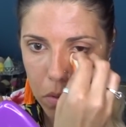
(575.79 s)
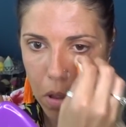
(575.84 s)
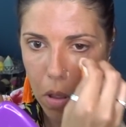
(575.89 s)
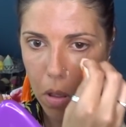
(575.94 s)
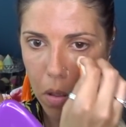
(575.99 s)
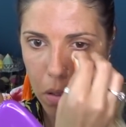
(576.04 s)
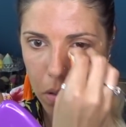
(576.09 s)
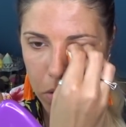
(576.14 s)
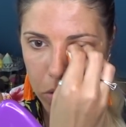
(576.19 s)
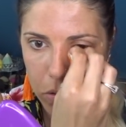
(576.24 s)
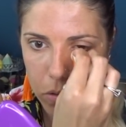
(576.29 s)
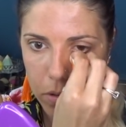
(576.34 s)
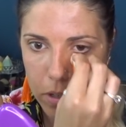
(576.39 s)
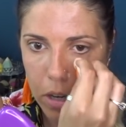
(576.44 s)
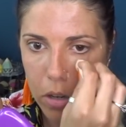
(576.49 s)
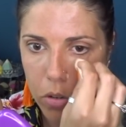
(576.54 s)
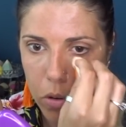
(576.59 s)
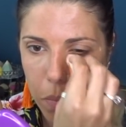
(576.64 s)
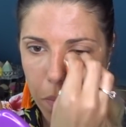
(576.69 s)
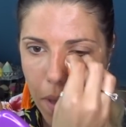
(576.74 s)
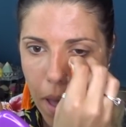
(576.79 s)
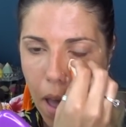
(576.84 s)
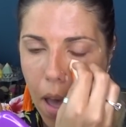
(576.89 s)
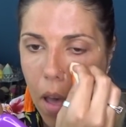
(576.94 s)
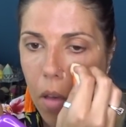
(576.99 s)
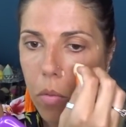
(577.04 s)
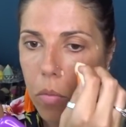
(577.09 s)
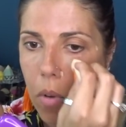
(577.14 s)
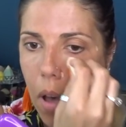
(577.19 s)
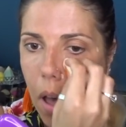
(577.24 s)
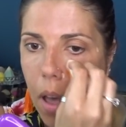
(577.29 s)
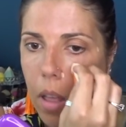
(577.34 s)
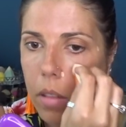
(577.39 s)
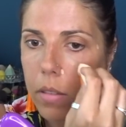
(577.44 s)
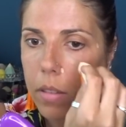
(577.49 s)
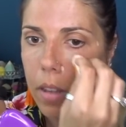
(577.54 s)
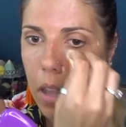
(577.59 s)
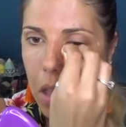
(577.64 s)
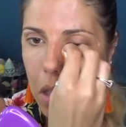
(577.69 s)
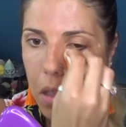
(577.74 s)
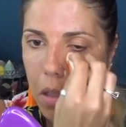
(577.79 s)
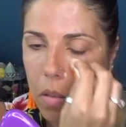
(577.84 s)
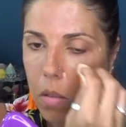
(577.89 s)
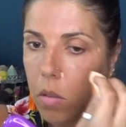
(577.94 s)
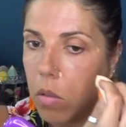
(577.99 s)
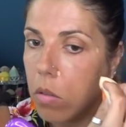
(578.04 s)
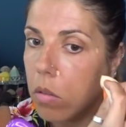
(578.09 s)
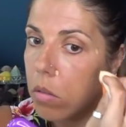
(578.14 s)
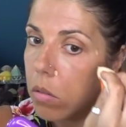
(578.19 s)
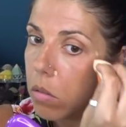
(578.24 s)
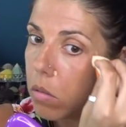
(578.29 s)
Euh, je cherche pas à avoir un teint euh,